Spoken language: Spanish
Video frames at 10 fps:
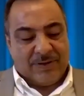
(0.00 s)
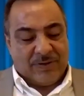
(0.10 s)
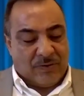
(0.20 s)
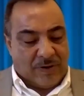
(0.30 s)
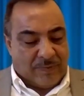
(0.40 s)

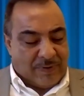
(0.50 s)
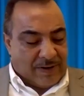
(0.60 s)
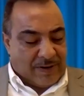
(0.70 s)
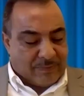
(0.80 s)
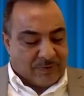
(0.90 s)
No
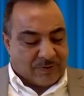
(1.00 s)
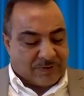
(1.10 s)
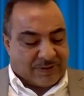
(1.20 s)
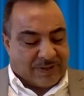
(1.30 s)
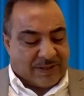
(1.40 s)

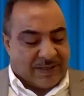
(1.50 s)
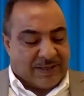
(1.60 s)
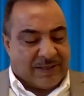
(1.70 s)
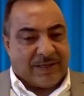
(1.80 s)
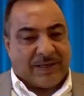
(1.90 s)
hablamos
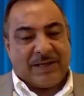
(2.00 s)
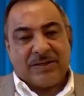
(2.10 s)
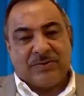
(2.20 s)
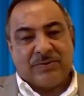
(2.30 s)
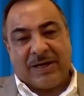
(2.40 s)
de que
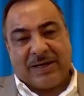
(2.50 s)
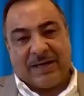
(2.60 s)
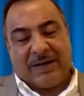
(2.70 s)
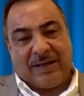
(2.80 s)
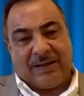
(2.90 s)
es una
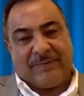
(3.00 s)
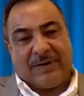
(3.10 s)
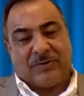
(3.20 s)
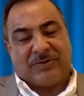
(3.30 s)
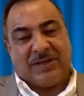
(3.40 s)
carrera de
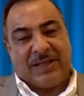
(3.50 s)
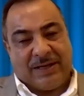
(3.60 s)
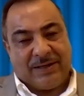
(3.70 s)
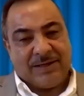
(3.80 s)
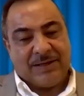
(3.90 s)

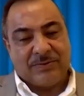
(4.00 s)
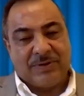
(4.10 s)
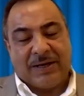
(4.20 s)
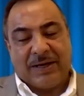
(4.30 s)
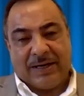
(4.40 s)
velocidad, es
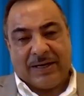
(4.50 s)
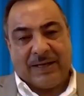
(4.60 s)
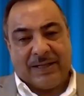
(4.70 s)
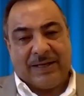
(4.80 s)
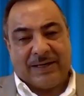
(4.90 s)
una
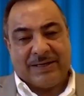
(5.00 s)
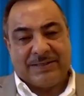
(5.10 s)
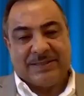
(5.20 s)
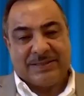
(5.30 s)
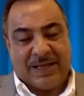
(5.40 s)
carrera de
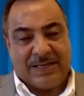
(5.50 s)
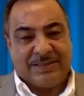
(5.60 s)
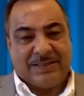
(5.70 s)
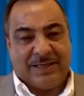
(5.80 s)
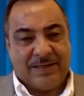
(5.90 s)

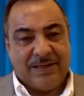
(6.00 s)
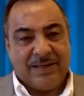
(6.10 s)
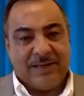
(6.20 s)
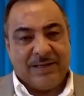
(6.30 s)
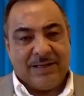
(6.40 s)
resistencia
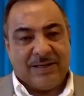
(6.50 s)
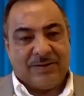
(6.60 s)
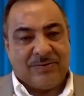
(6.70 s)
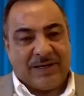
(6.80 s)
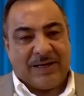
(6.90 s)
y
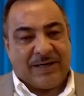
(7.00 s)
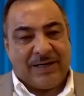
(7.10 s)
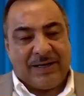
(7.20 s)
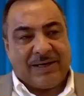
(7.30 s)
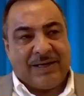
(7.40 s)
es una
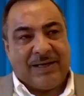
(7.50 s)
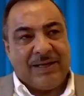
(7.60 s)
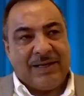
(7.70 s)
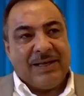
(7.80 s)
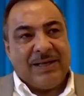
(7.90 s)
carrera
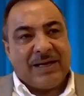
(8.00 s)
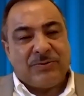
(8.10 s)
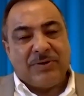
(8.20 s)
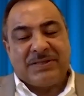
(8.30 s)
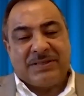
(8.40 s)
que es
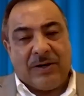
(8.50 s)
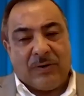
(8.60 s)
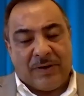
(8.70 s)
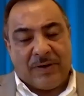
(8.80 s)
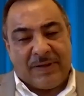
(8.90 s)
un
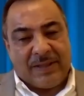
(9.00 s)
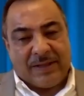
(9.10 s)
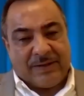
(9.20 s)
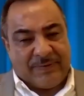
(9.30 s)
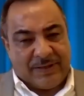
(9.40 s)
estilo de vida
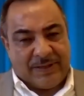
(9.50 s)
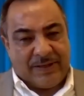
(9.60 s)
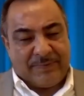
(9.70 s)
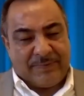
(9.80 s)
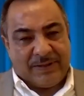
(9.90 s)

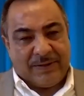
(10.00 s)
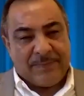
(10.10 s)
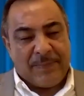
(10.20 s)
definitivamente.